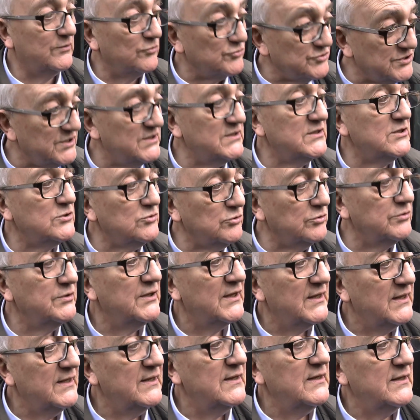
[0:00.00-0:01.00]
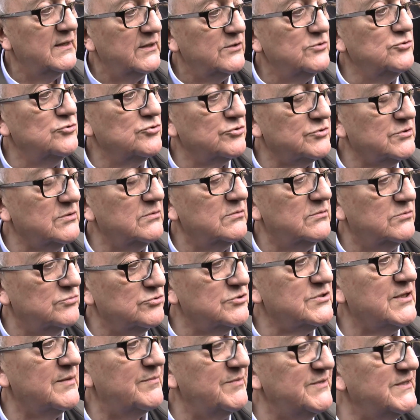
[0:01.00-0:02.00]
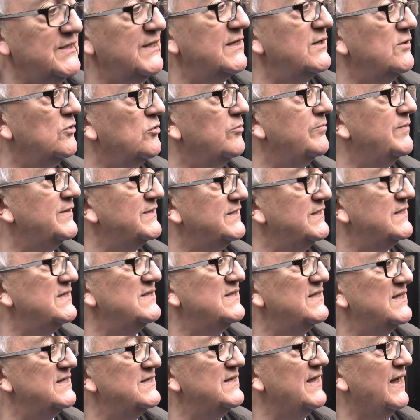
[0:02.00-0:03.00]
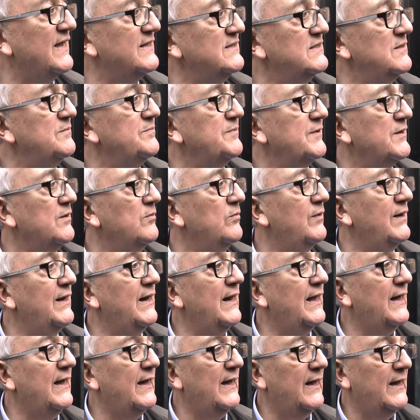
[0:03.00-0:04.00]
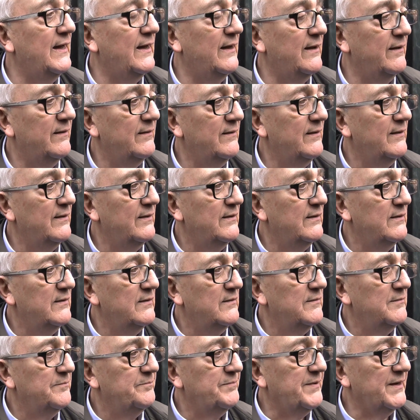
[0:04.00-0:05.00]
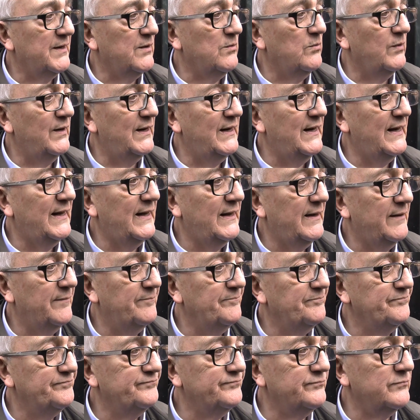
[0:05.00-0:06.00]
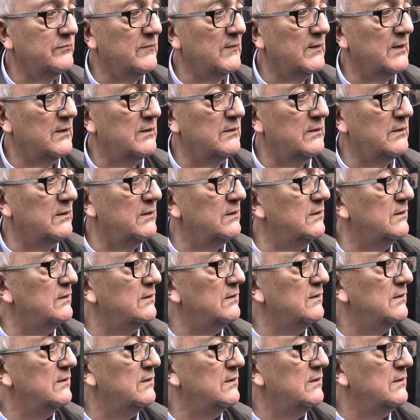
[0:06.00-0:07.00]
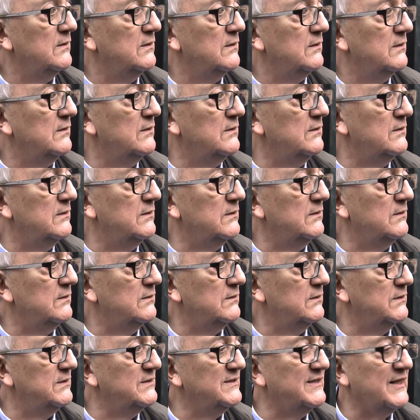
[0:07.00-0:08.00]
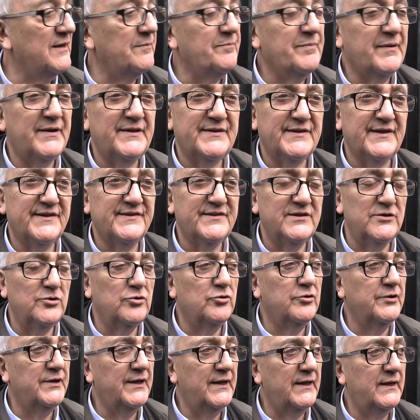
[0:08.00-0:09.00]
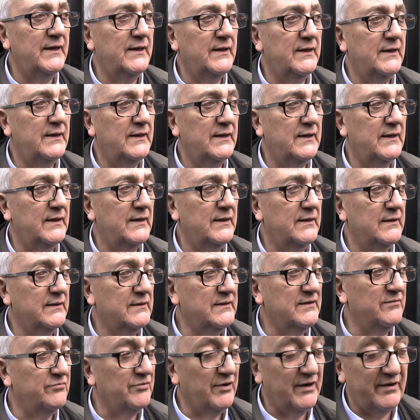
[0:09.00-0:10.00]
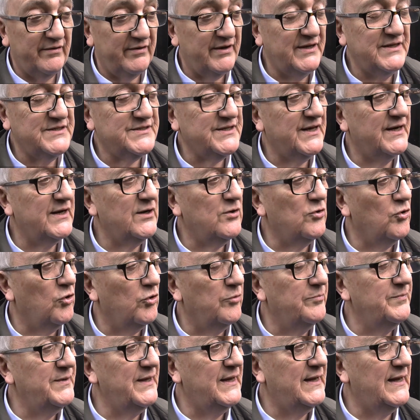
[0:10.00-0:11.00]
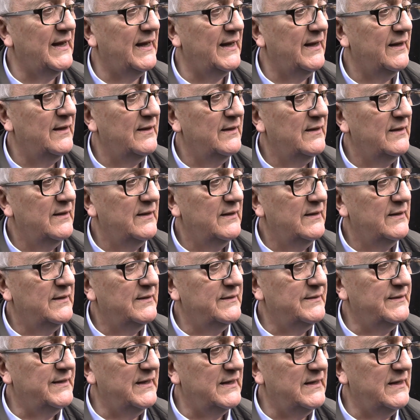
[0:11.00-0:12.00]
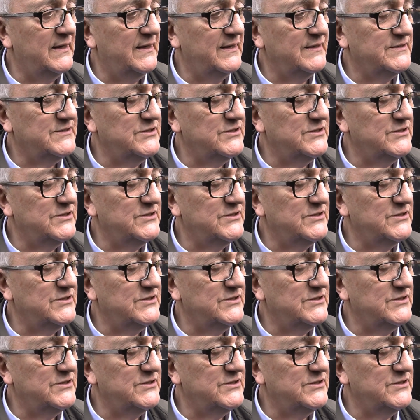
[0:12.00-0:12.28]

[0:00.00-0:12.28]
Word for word: Ho sentito giust giustamente dei commenti indignati per quella... Per quella eh, eh, interpretazione eh, che voleva essere comica del